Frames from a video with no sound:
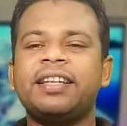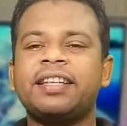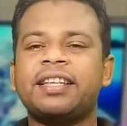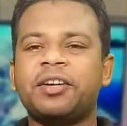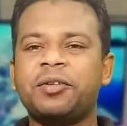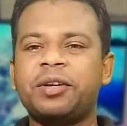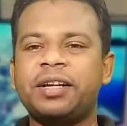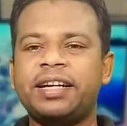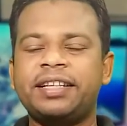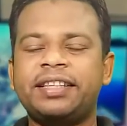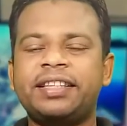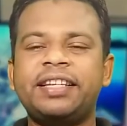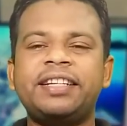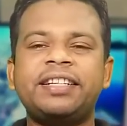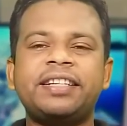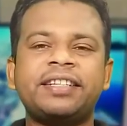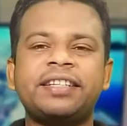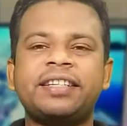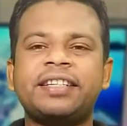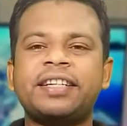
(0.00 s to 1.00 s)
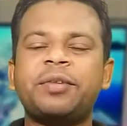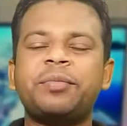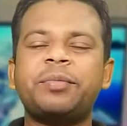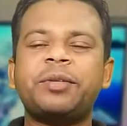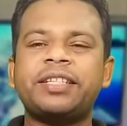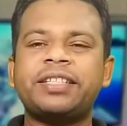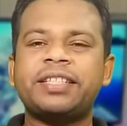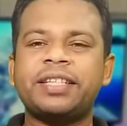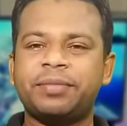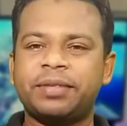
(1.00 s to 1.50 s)
তাহলে এই তিরিশ হাজার টাকার
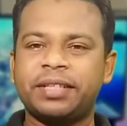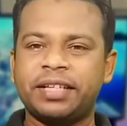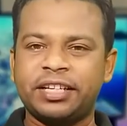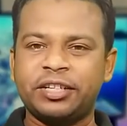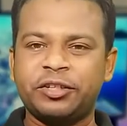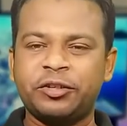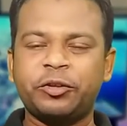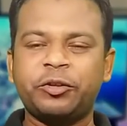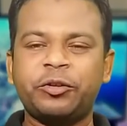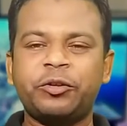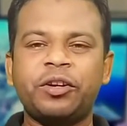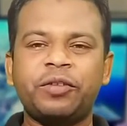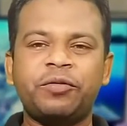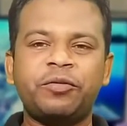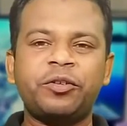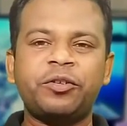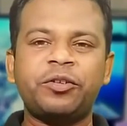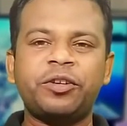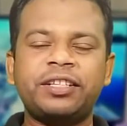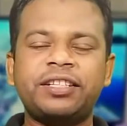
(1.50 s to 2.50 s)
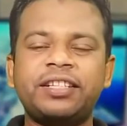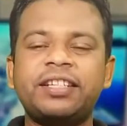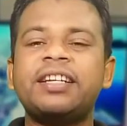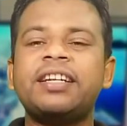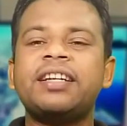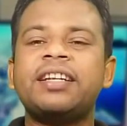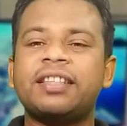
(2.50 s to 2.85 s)
মধ্যে স্যামসাংয়ের যতগুলো ফোন রয়েছে